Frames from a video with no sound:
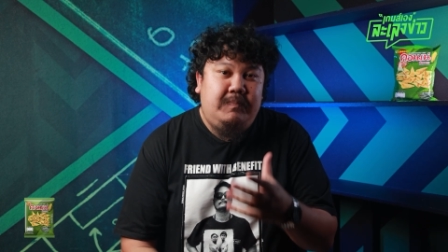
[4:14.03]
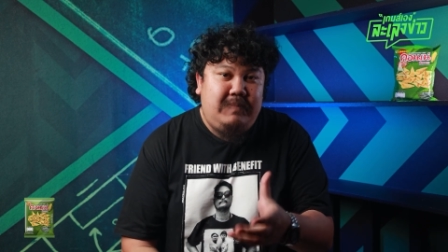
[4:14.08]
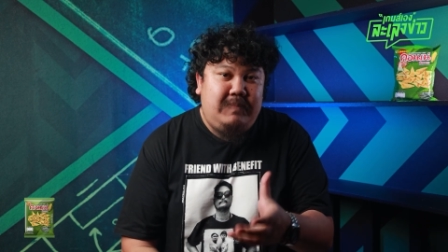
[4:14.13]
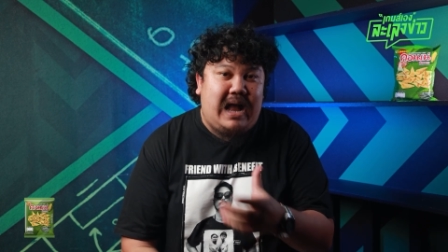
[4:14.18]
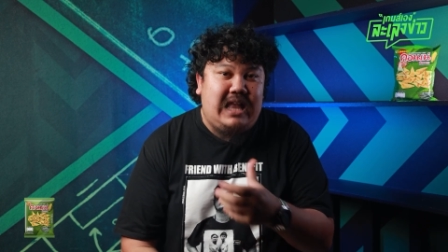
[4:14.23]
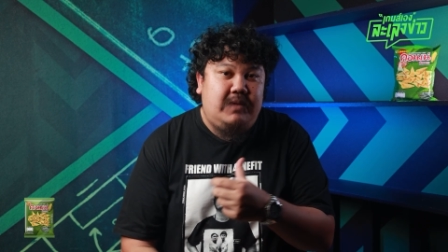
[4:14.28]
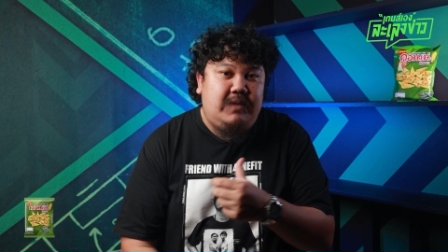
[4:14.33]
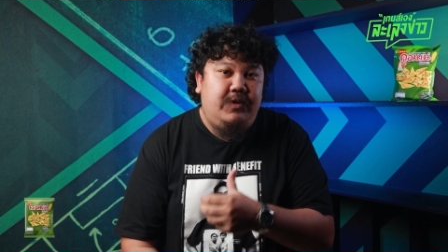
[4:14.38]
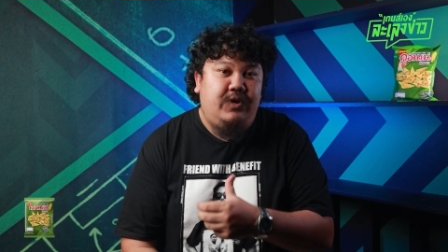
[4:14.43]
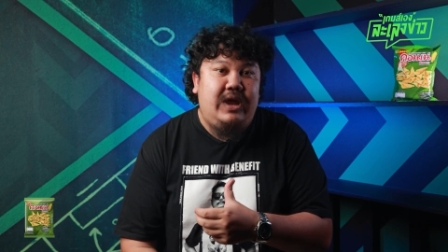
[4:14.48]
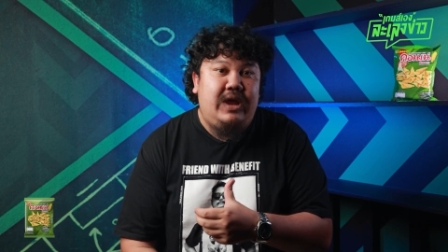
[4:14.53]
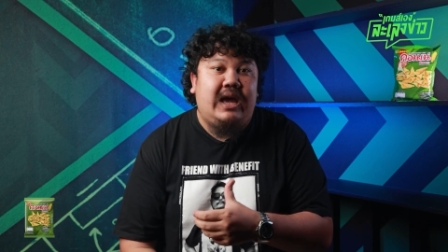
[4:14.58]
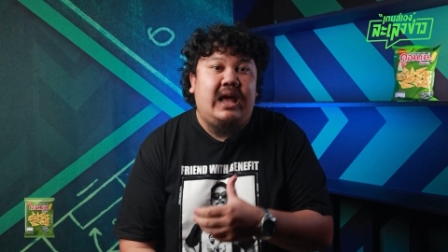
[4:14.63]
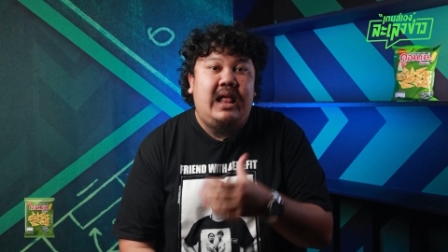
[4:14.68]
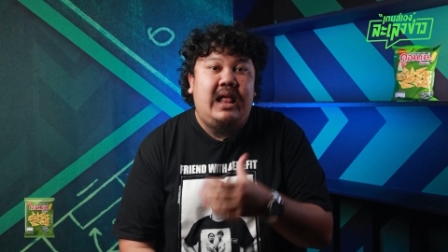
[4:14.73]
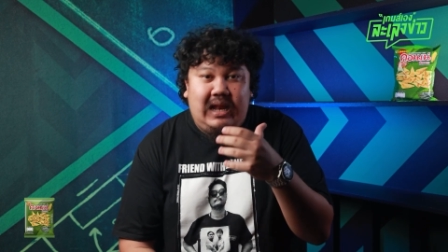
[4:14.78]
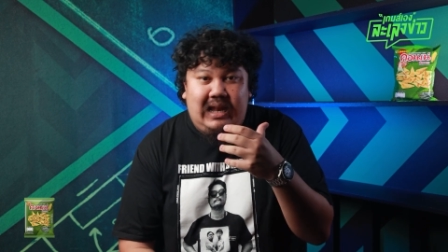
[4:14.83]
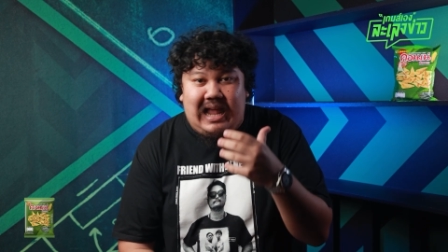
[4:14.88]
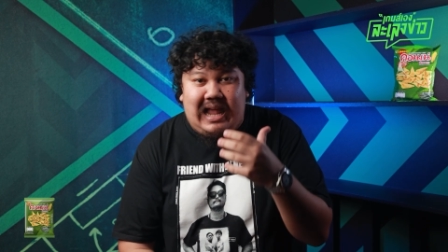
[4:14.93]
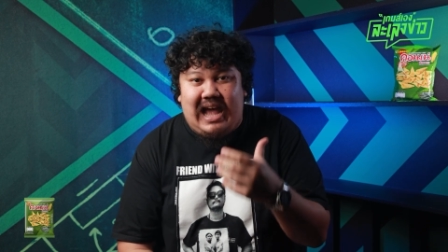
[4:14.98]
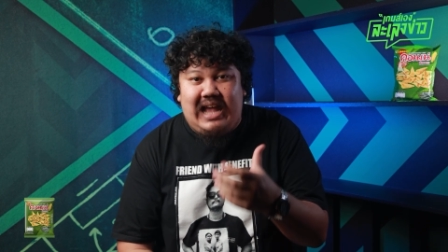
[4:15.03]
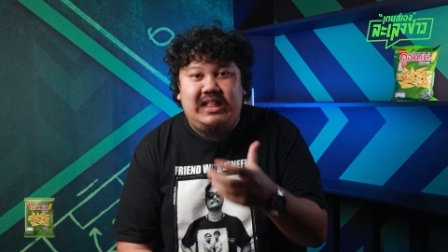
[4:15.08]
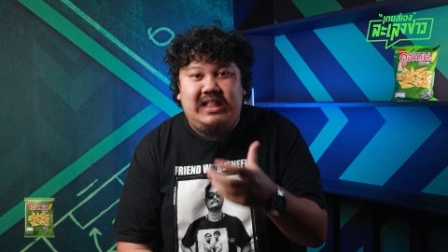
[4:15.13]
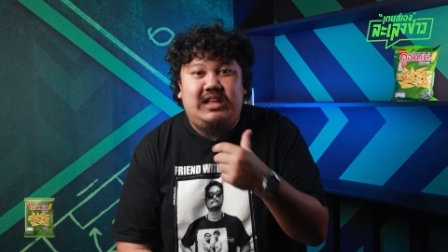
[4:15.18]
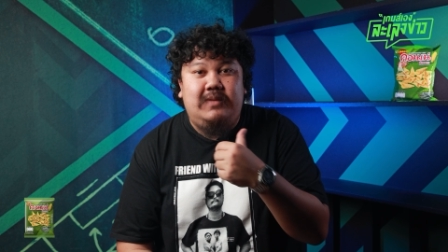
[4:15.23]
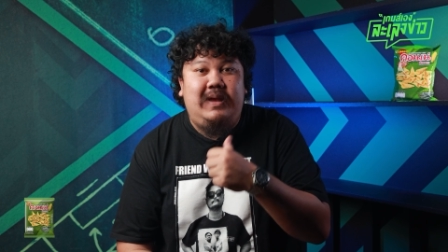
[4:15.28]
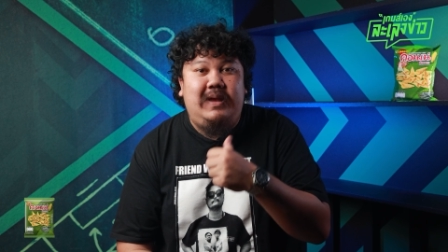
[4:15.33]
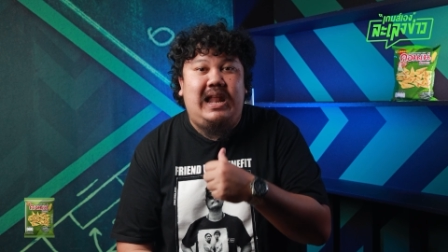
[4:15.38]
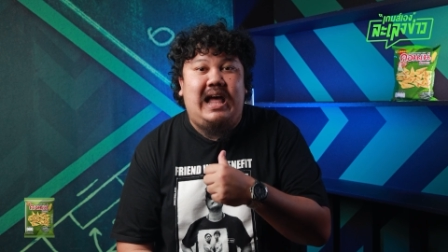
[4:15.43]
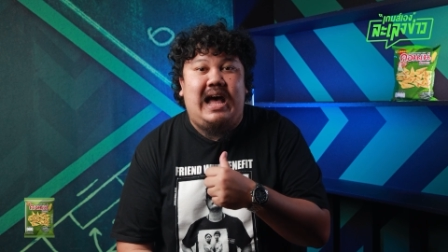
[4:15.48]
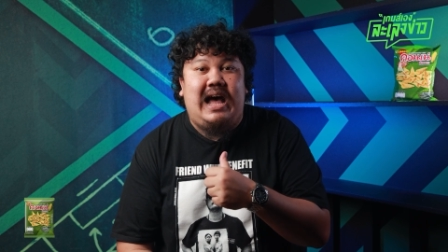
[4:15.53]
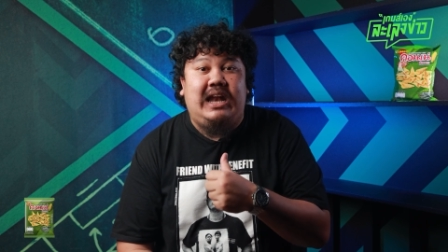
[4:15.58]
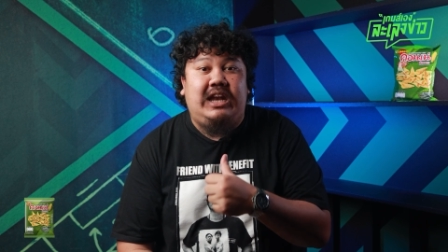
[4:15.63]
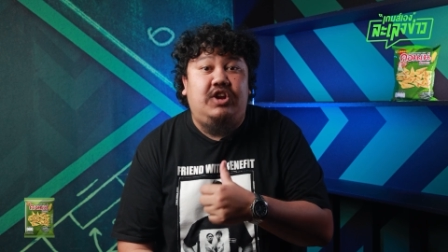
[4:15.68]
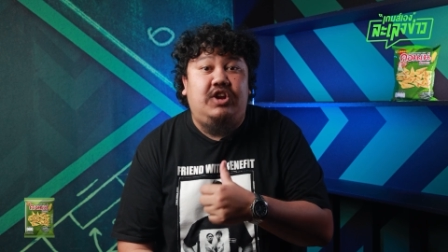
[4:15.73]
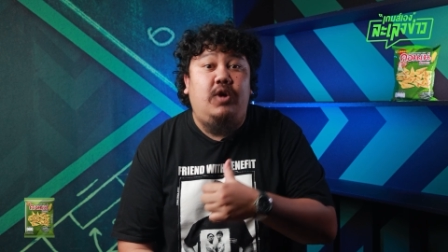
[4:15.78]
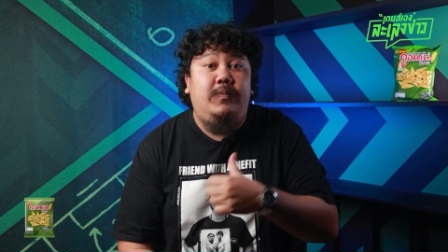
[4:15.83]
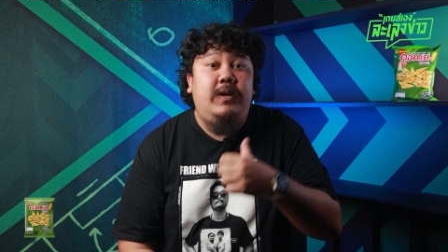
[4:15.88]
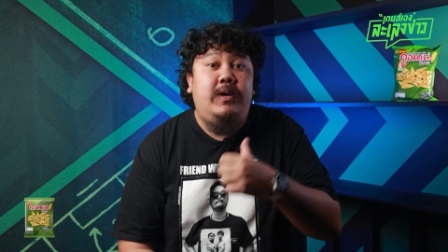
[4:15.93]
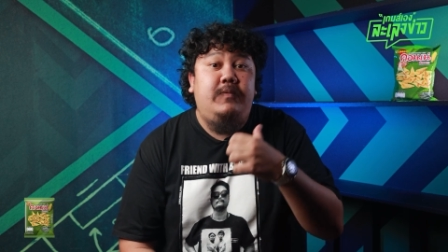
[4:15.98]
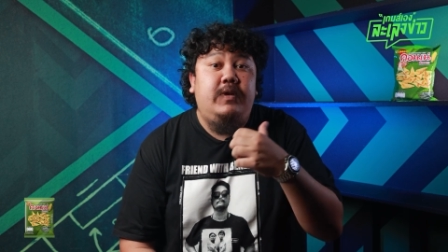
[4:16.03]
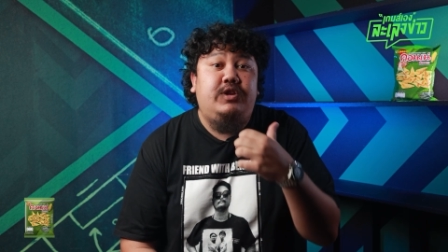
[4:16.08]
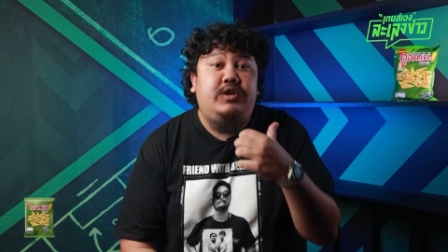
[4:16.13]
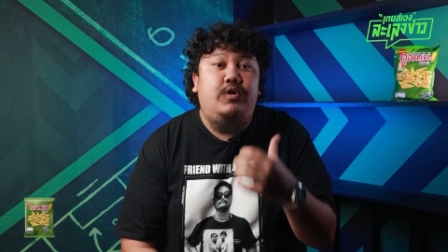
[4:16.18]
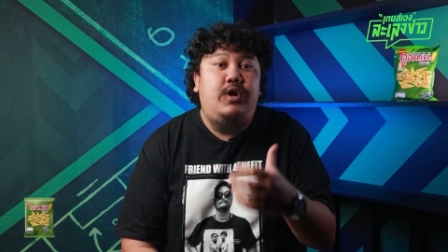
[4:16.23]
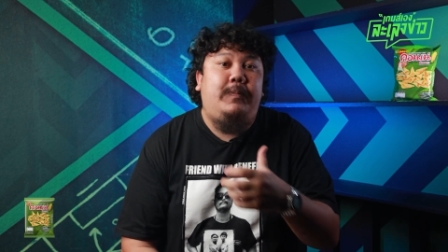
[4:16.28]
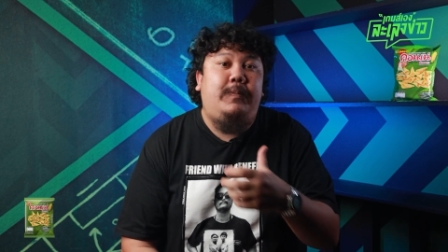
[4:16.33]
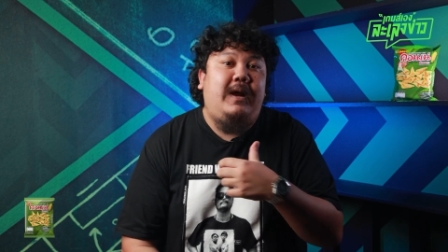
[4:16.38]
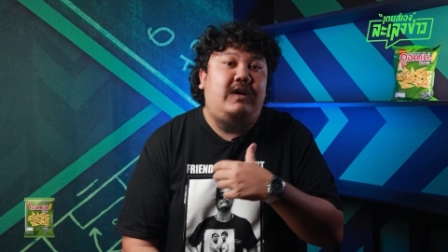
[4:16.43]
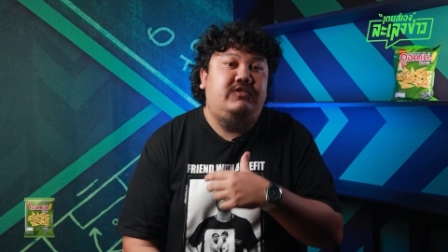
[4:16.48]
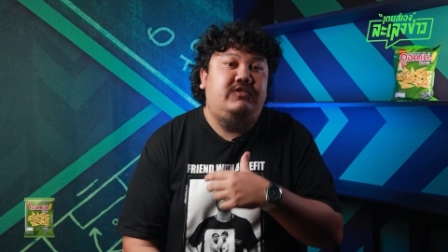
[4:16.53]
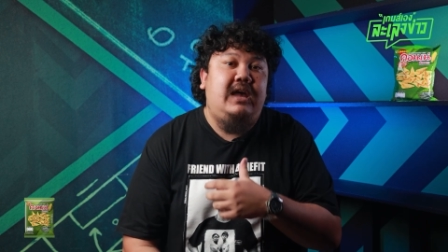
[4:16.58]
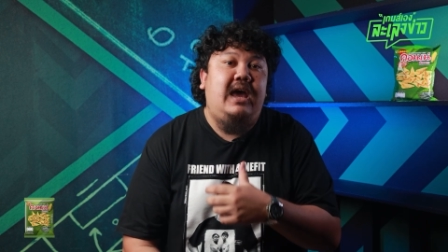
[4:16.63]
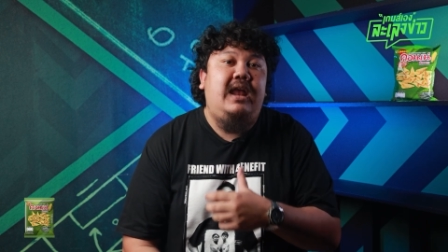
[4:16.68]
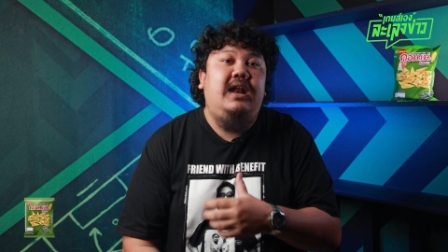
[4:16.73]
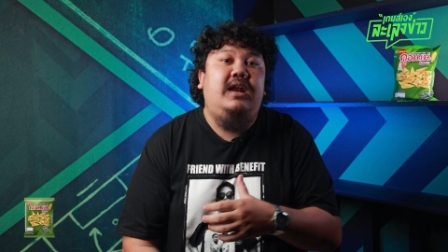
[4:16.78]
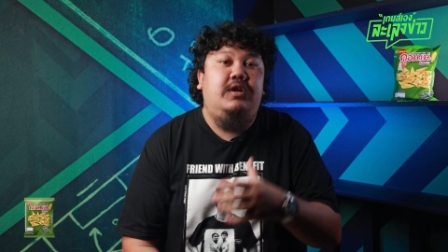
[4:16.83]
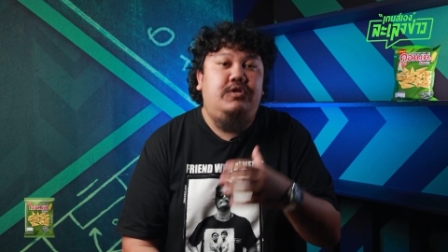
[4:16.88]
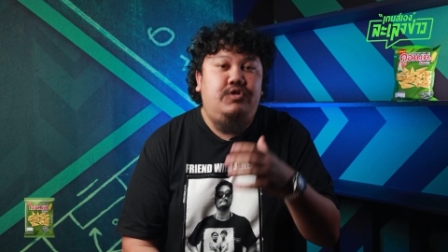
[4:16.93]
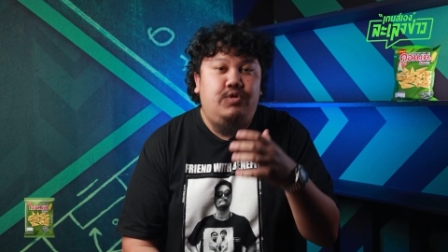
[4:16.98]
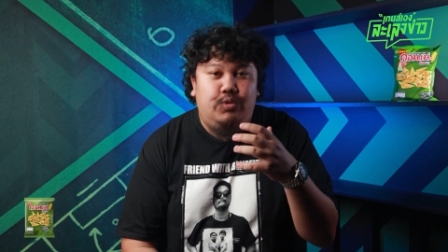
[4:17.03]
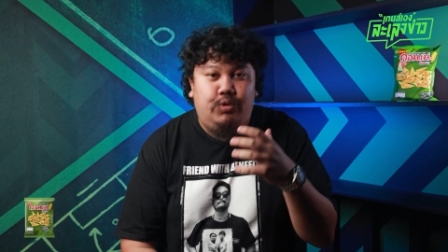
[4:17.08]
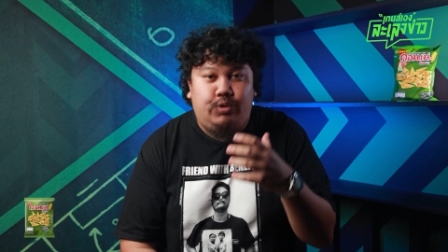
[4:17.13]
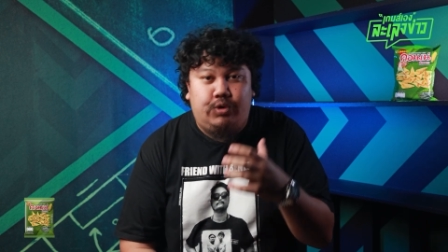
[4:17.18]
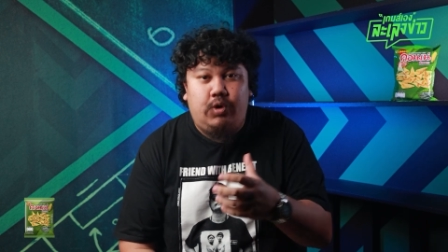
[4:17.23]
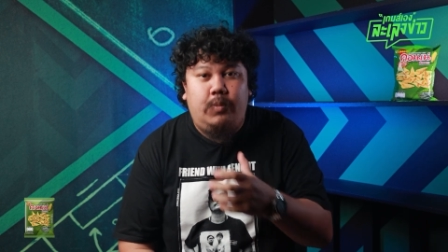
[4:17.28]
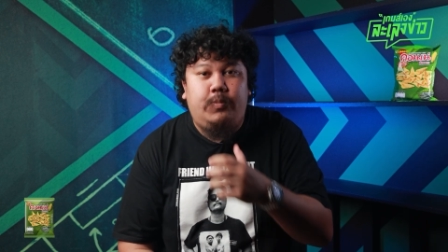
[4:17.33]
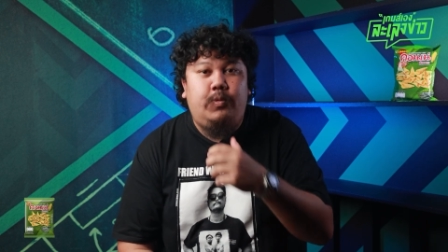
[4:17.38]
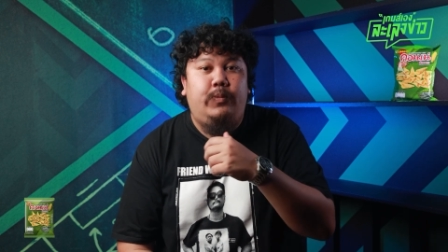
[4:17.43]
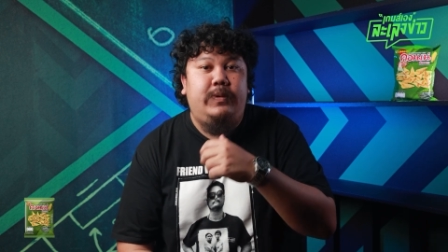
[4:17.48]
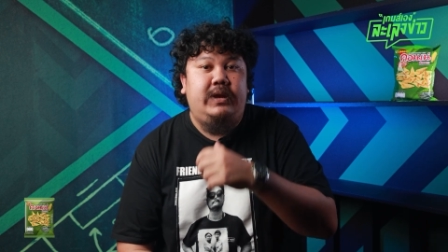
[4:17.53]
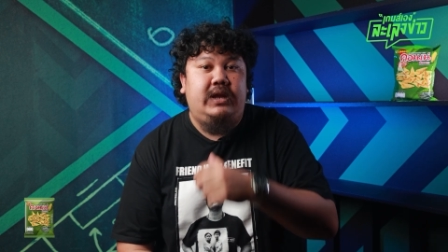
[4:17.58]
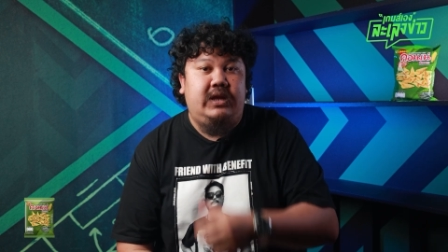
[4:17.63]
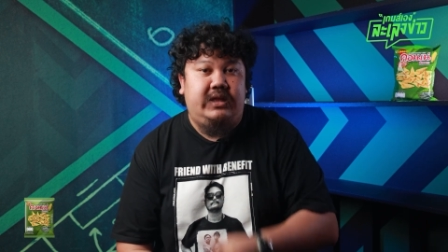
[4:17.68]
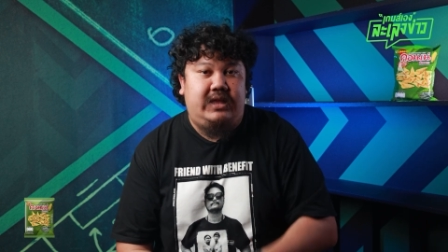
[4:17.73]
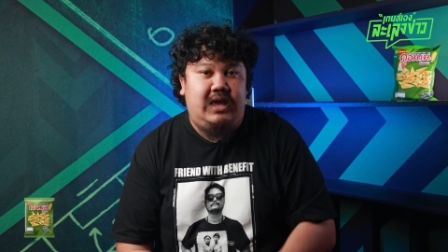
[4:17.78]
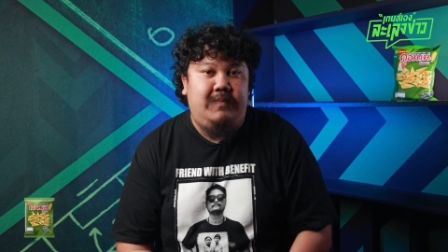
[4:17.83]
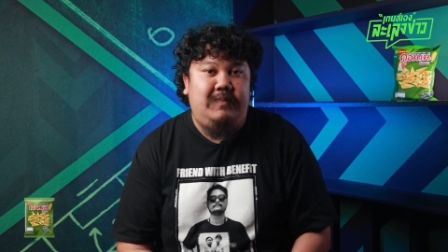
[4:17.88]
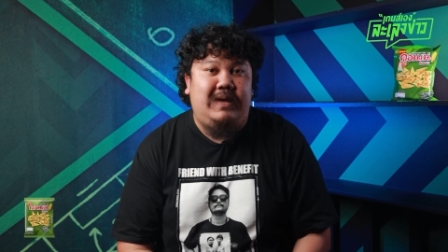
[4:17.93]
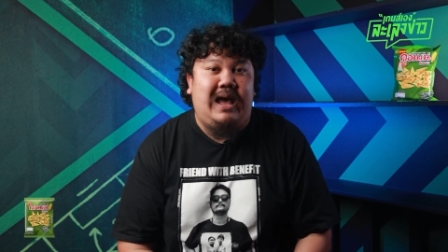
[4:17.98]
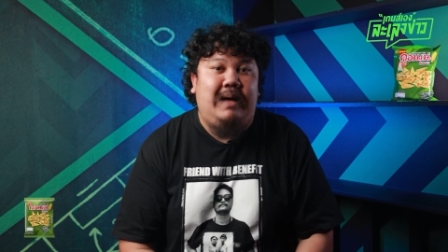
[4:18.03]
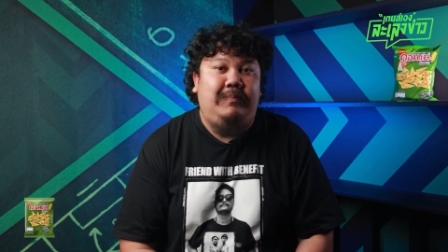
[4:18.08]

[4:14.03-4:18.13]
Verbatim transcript: บาเยอร์มิวนิกและอินเตอร์มิลานโดยมีวิตเตอร์พลาเซนอยู่ร่วมกลุ่มอีกหนึ่งทีมค